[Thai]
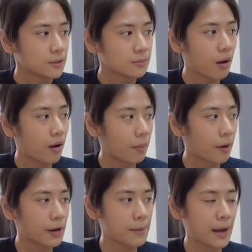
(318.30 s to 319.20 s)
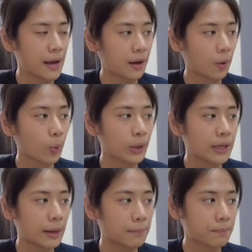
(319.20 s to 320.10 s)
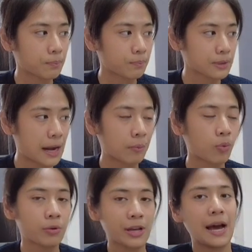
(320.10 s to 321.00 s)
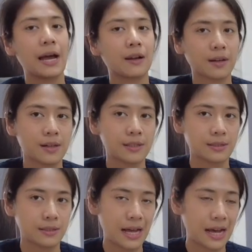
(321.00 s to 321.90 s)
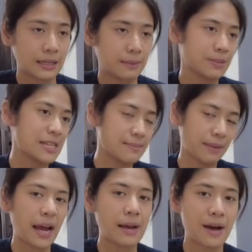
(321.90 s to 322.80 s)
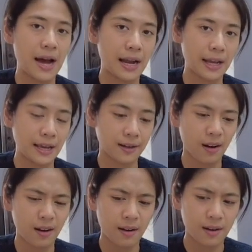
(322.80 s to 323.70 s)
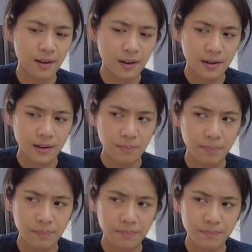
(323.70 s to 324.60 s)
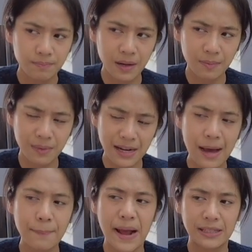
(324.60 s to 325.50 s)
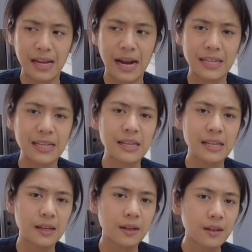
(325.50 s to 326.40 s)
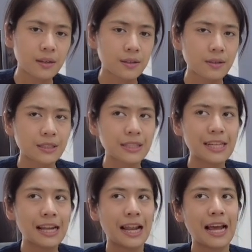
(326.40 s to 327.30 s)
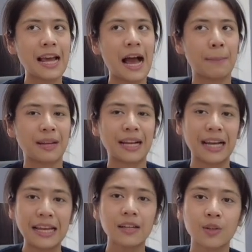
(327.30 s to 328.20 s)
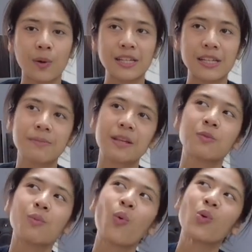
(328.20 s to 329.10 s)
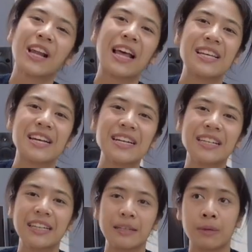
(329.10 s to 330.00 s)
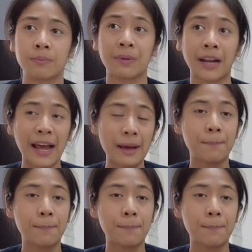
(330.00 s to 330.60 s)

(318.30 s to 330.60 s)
พอพอได้มาคุยกับทางผู้บริหาร แล้วก็ทางกับทีมค่ายมาอะไรเงี้ยก็มันมันน่าแปลกใจที่ที่หลาย ๆ อย่าง มันคลิกโดยที่ไม่ต้องพูดอะไรเยอะเลย มันมันแค่